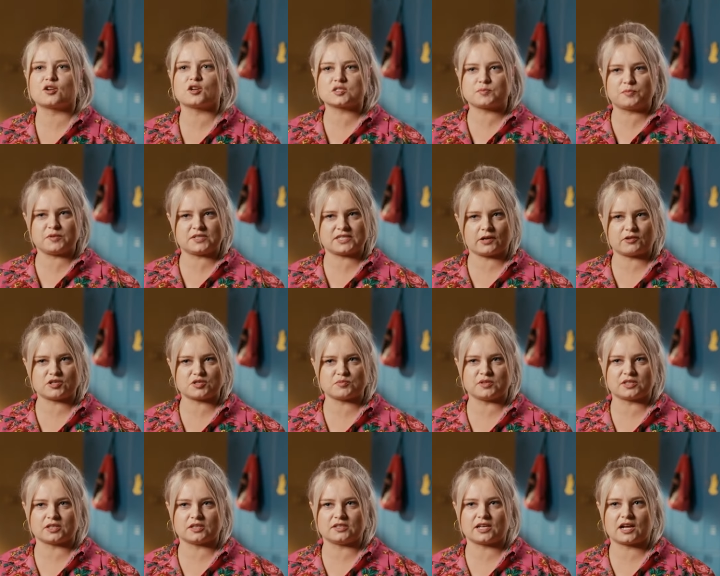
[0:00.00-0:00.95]

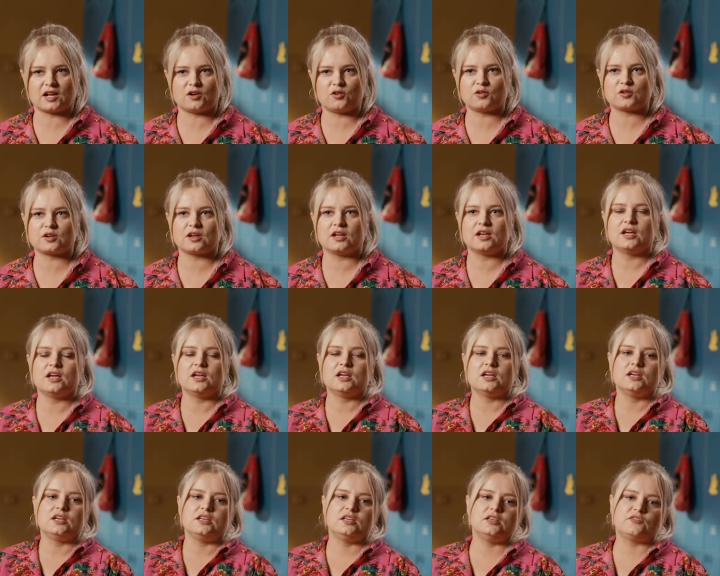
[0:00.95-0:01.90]
Rozpisałyśmy ten dialog
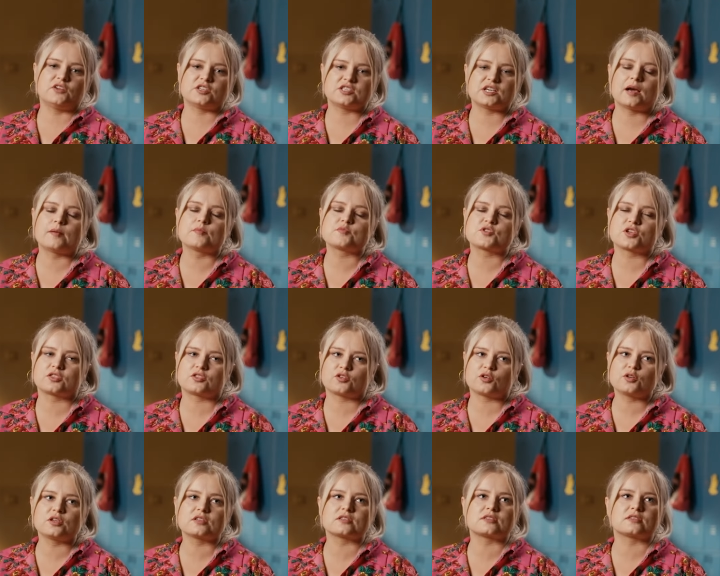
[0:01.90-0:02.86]
i wiedziałam, że
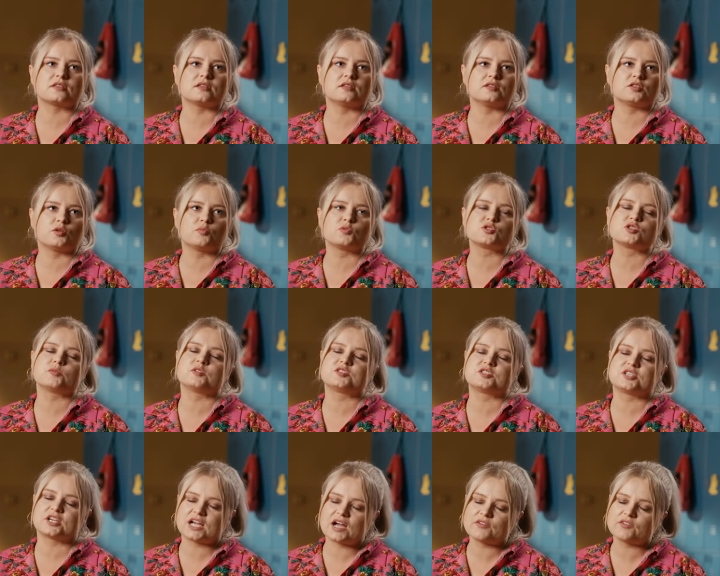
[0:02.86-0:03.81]
to jest, y, to może
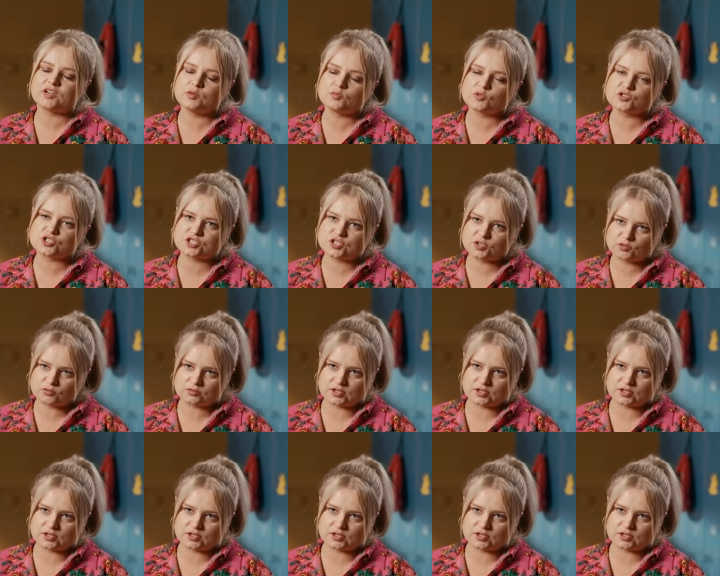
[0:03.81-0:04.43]
być ciekawe i może się